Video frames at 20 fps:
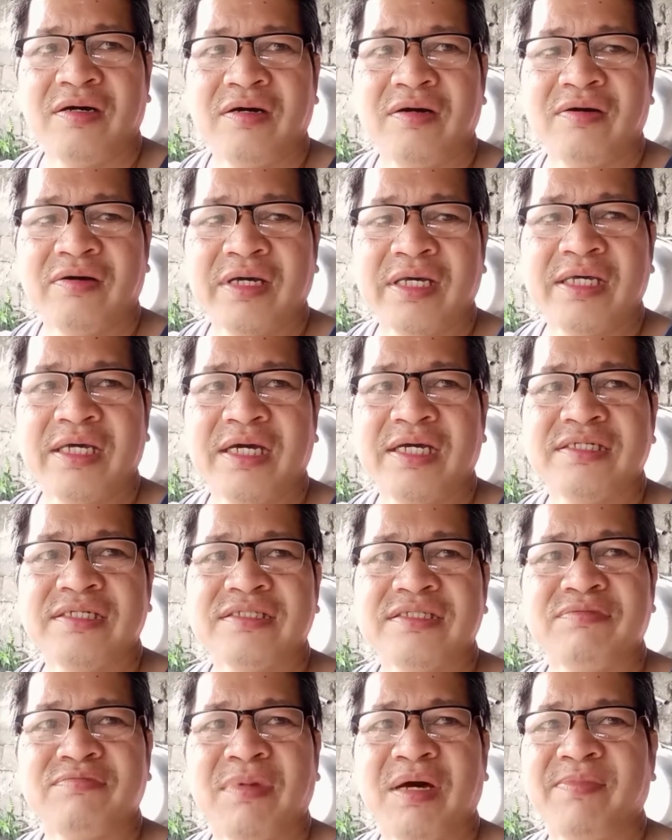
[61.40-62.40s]
Okay
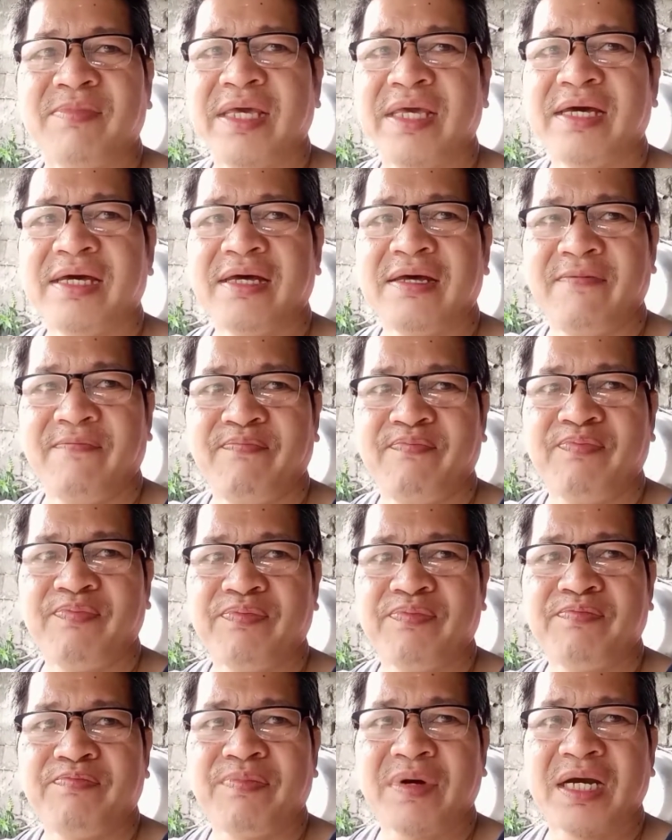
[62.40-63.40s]
guys, mamaya
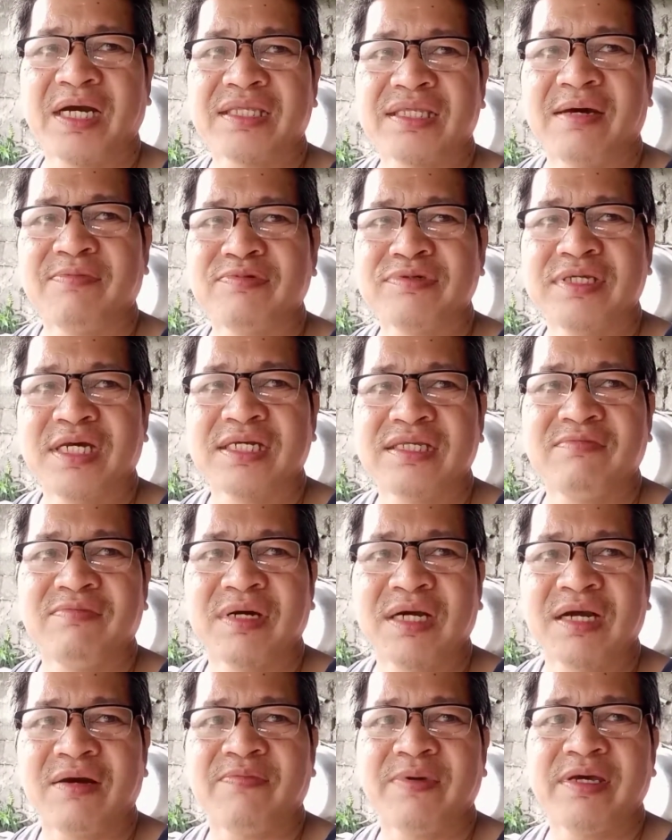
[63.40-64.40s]
pagkatapos nating
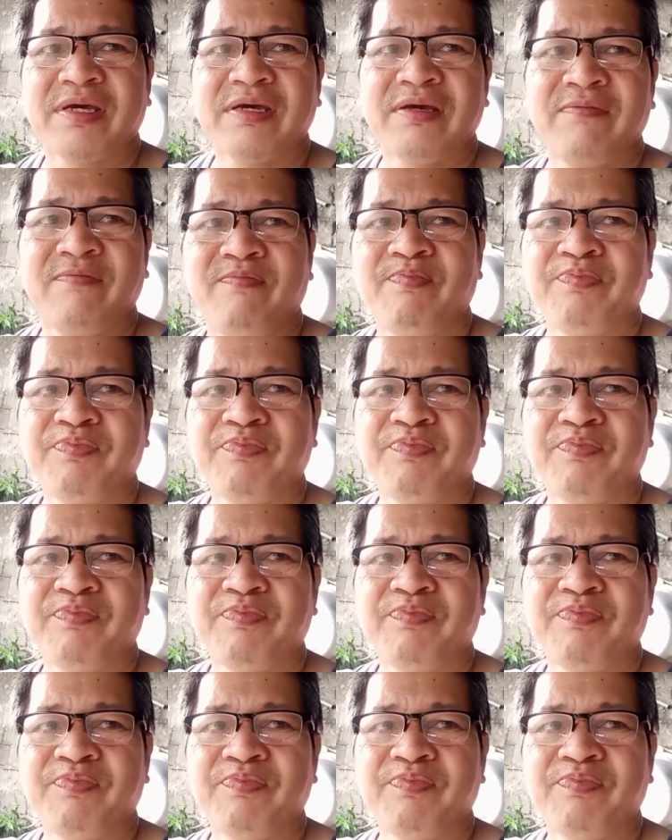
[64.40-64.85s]
magkape